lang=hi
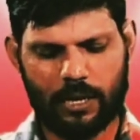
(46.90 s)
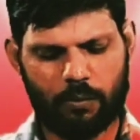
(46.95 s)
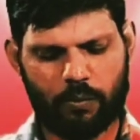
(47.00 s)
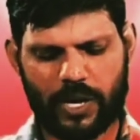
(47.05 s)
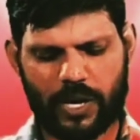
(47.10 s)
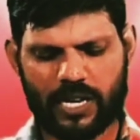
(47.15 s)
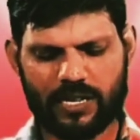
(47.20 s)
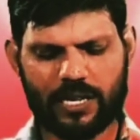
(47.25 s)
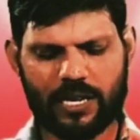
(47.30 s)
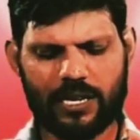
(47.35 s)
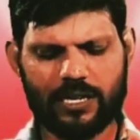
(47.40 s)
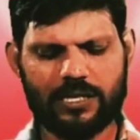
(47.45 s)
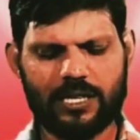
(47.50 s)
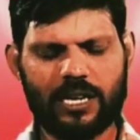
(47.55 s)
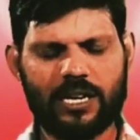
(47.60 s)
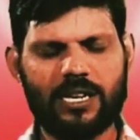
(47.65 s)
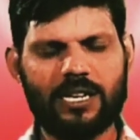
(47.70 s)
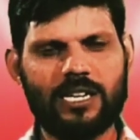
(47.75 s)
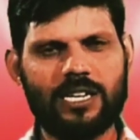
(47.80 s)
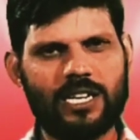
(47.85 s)
बहता
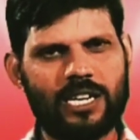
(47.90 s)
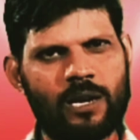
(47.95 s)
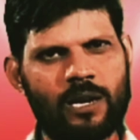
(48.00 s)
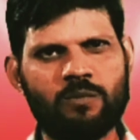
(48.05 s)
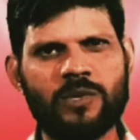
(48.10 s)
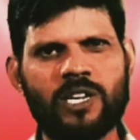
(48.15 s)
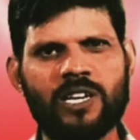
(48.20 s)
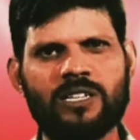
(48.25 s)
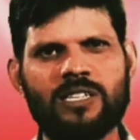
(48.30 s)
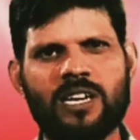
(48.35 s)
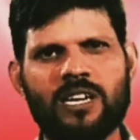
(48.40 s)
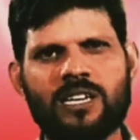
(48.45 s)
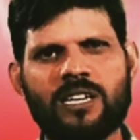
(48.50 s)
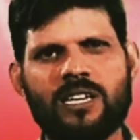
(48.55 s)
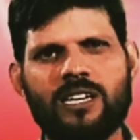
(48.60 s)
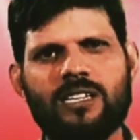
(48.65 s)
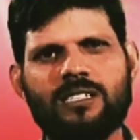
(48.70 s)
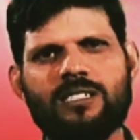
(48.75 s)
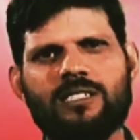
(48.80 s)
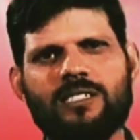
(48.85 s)
जाए इल्म का
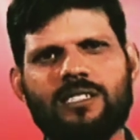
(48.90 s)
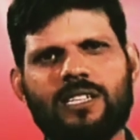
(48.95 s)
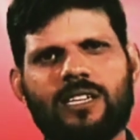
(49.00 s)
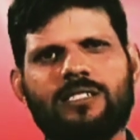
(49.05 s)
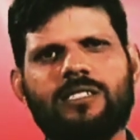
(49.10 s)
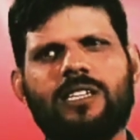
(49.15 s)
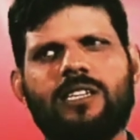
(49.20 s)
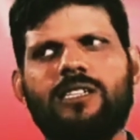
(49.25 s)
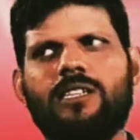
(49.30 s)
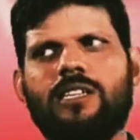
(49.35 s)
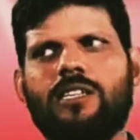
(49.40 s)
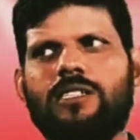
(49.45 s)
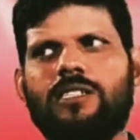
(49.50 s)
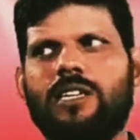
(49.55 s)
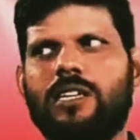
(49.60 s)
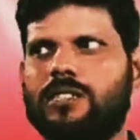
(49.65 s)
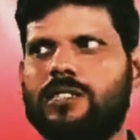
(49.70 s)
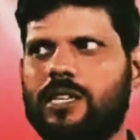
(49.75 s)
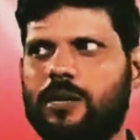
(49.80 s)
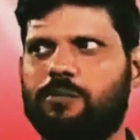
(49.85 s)
धारा सर सैद
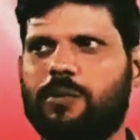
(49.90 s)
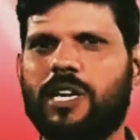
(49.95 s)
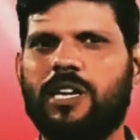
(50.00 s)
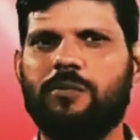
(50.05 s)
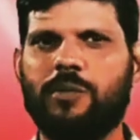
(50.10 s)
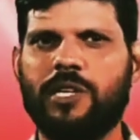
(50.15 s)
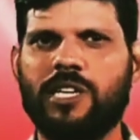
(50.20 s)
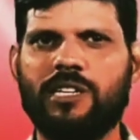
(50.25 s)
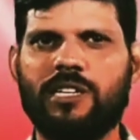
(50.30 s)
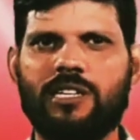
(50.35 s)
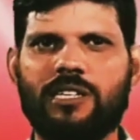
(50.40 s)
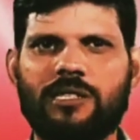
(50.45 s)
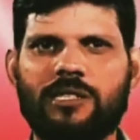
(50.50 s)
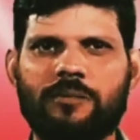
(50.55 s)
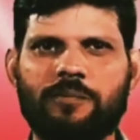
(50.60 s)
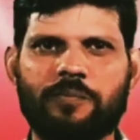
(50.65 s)
है सबका प्यारा